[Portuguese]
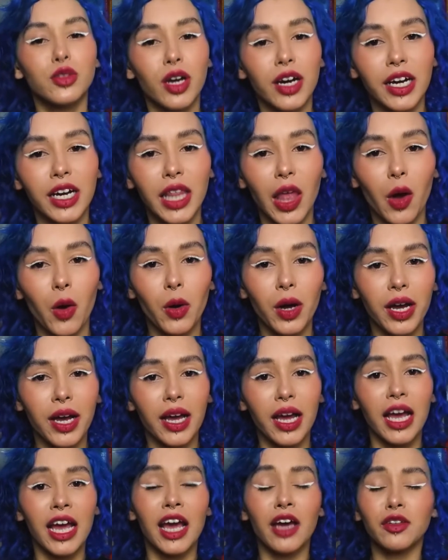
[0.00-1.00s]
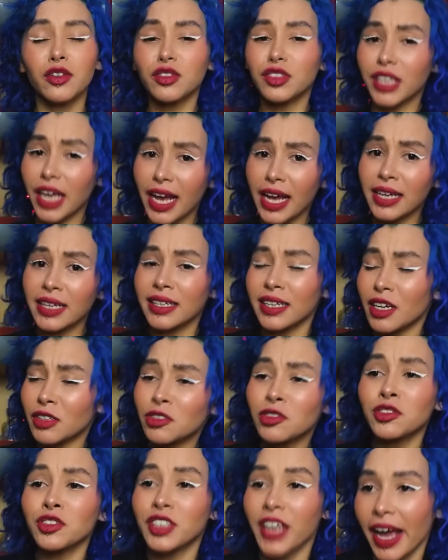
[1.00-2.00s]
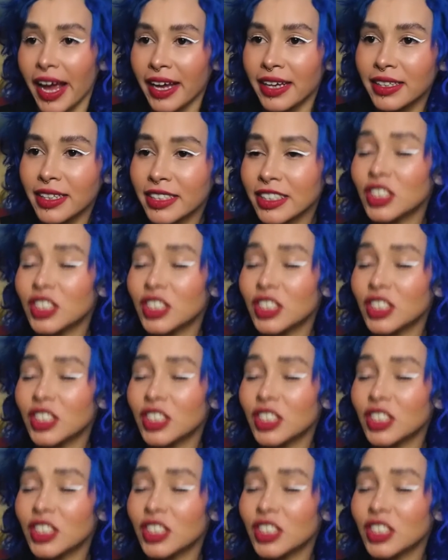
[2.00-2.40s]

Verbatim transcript: sou a Carol. Eu não sei, eu não sei